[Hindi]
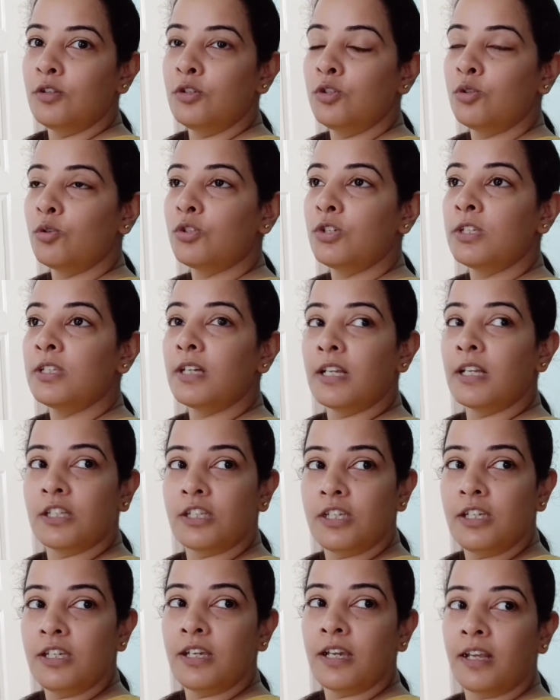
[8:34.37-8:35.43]
जो चीज़
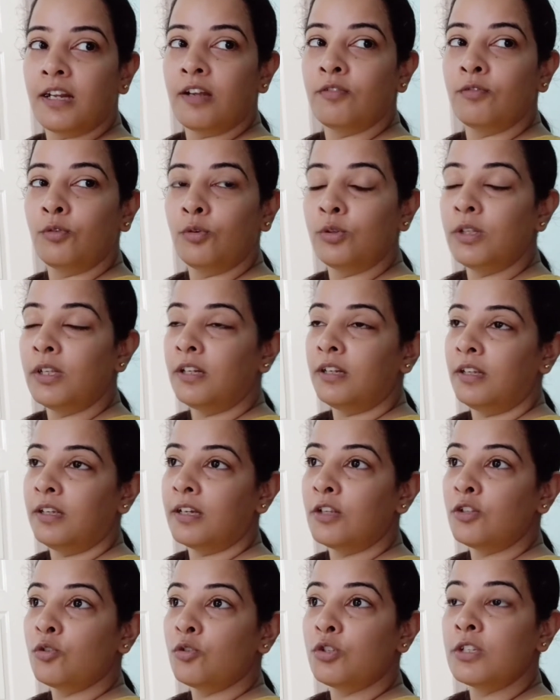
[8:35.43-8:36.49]
अच्छी है ना वो देनी
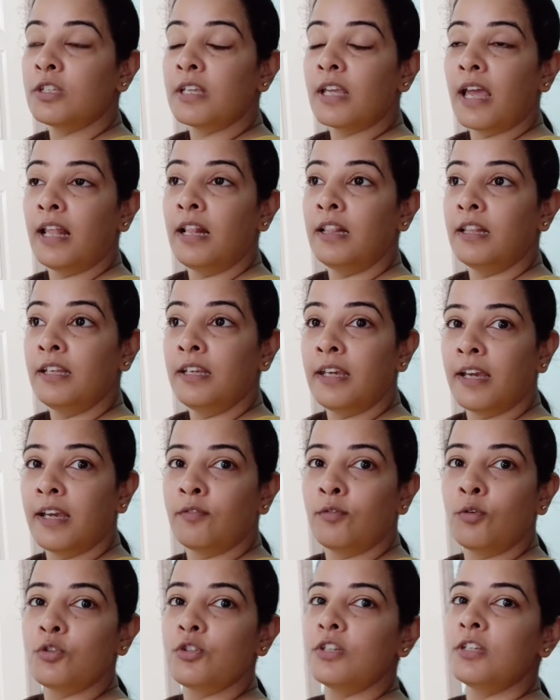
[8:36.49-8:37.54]
है जो चीज़ हेल्दी है
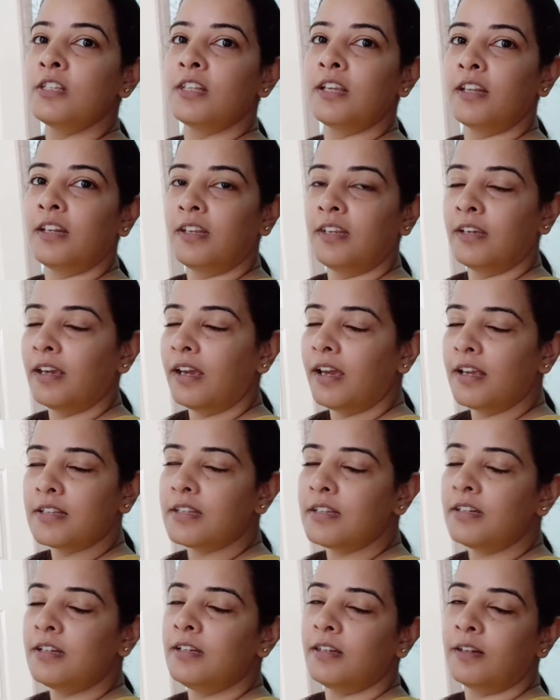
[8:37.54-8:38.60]
वो चीज़ देनी है
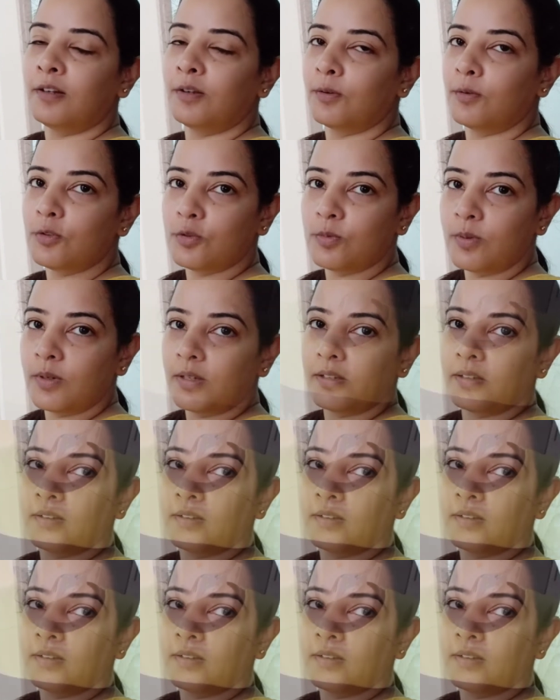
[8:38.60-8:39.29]
ऐसे नहीं देना कुछ